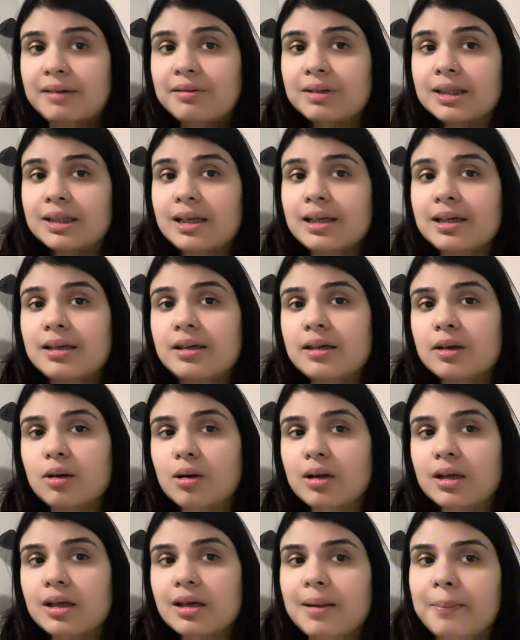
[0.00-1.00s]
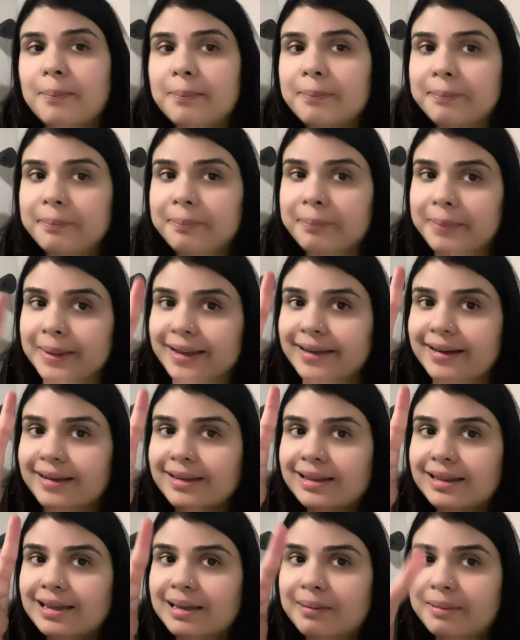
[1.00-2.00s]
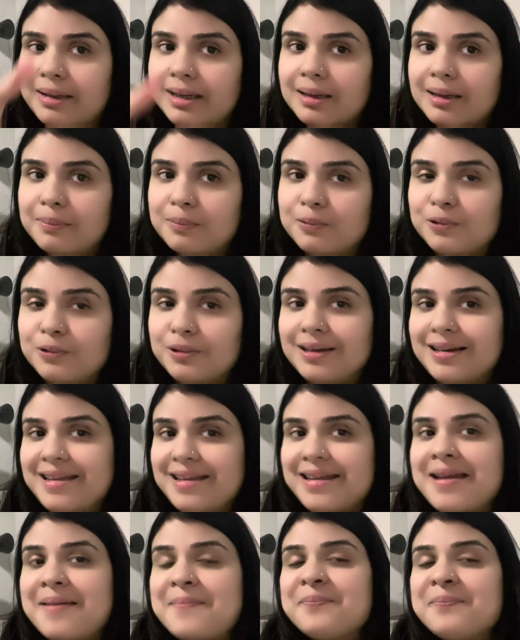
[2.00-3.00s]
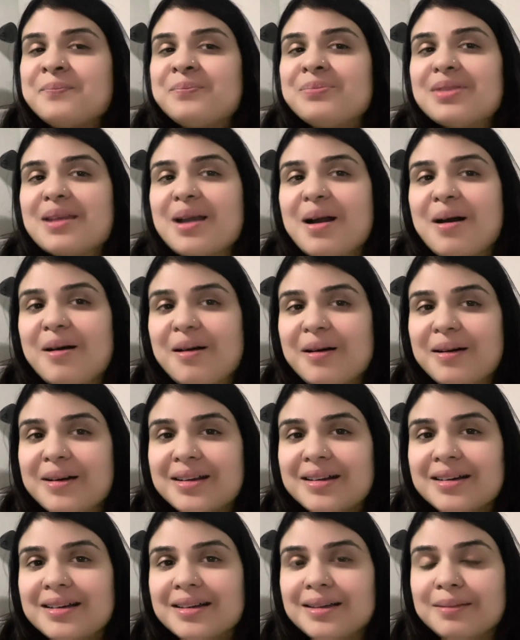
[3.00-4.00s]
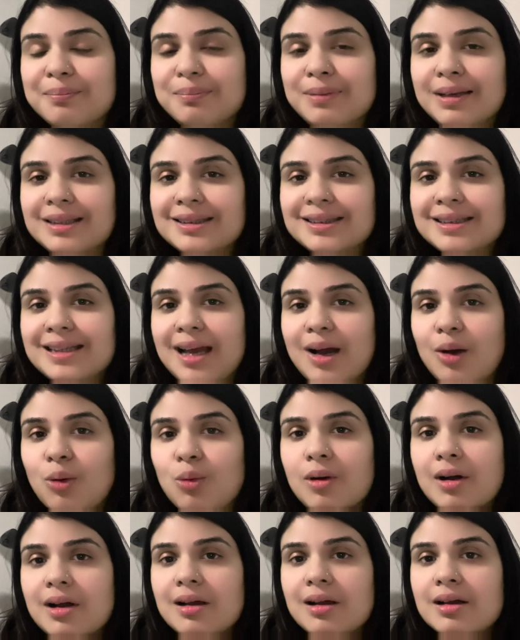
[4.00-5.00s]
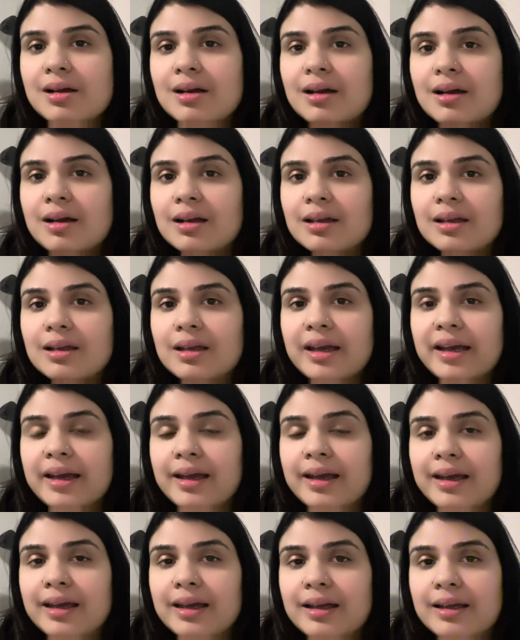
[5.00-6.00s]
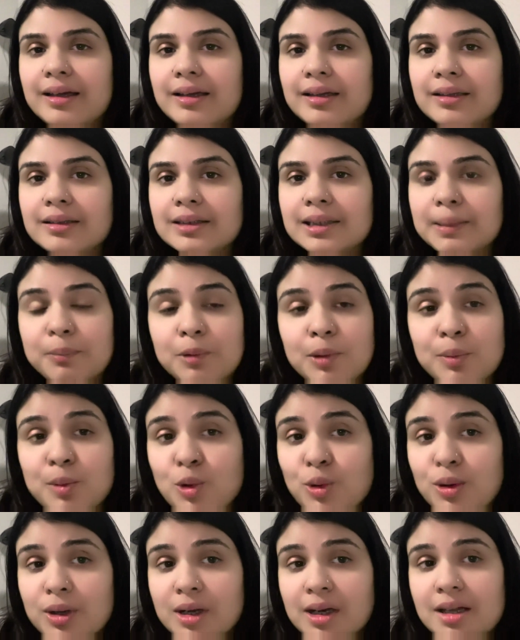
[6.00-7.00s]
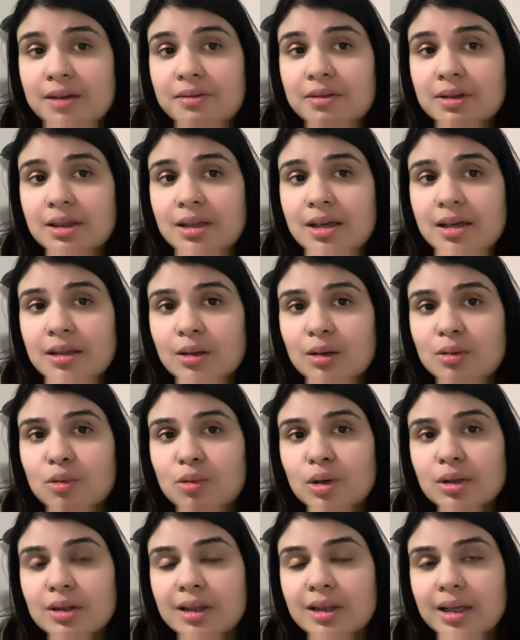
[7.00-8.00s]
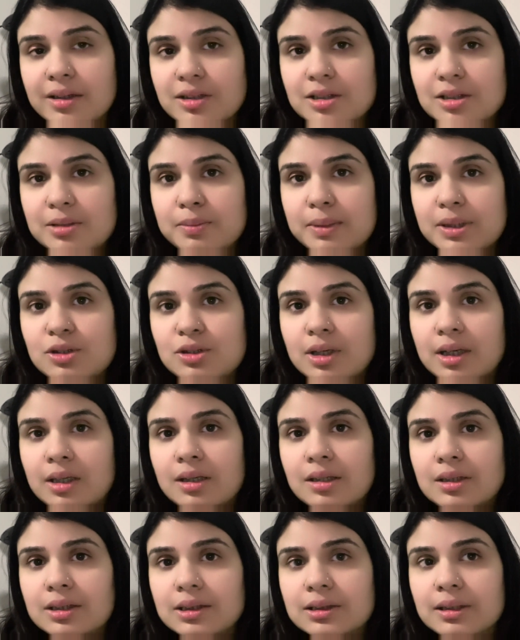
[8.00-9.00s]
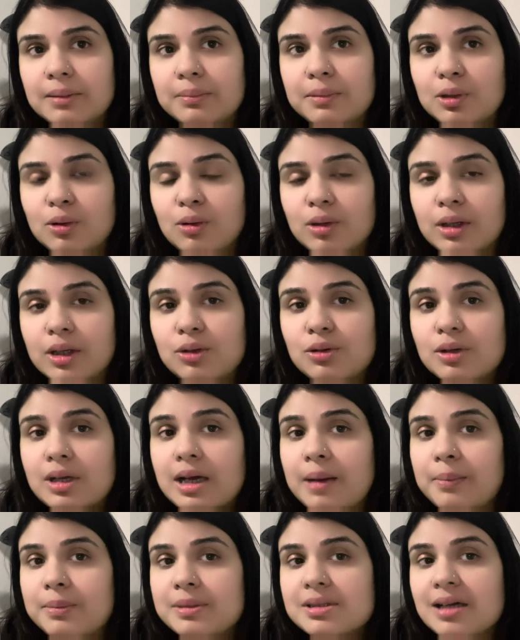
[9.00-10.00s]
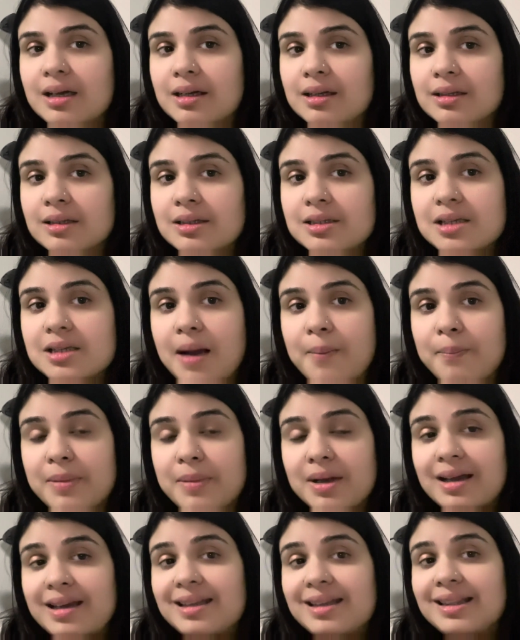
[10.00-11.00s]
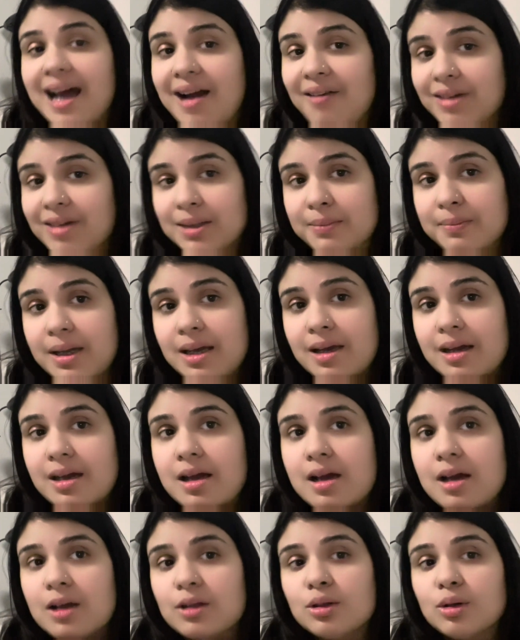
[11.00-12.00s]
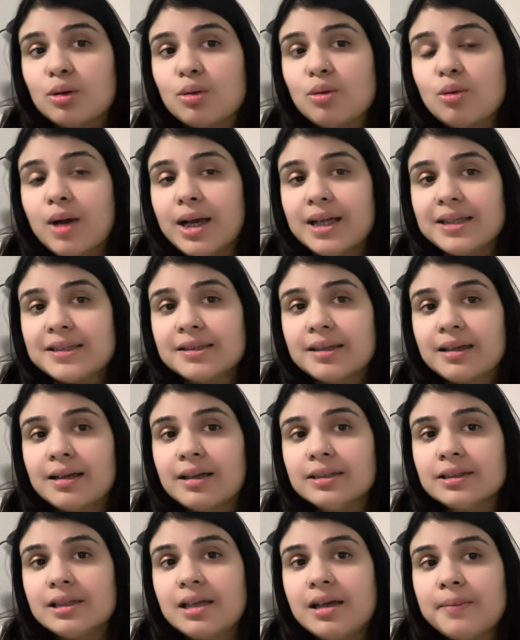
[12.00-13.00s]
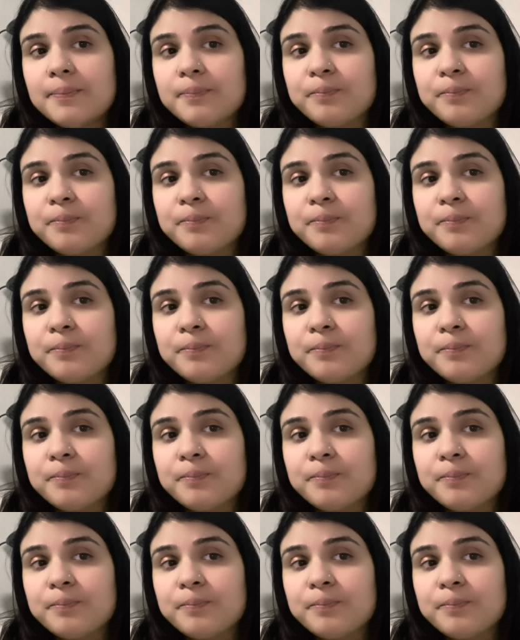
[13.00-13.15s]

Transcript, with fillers: हुआ था लेकिन रिकॉर्डिंग का बटन दबाना भूल गई और प्लस क्या हुआ कि सबको भूख लगी हुई थी तो वो लंच में जो है ना सब लोगों ने क्योंकि हमें जाना था शाम में कहीं दावत में तो हुआ इस तरह से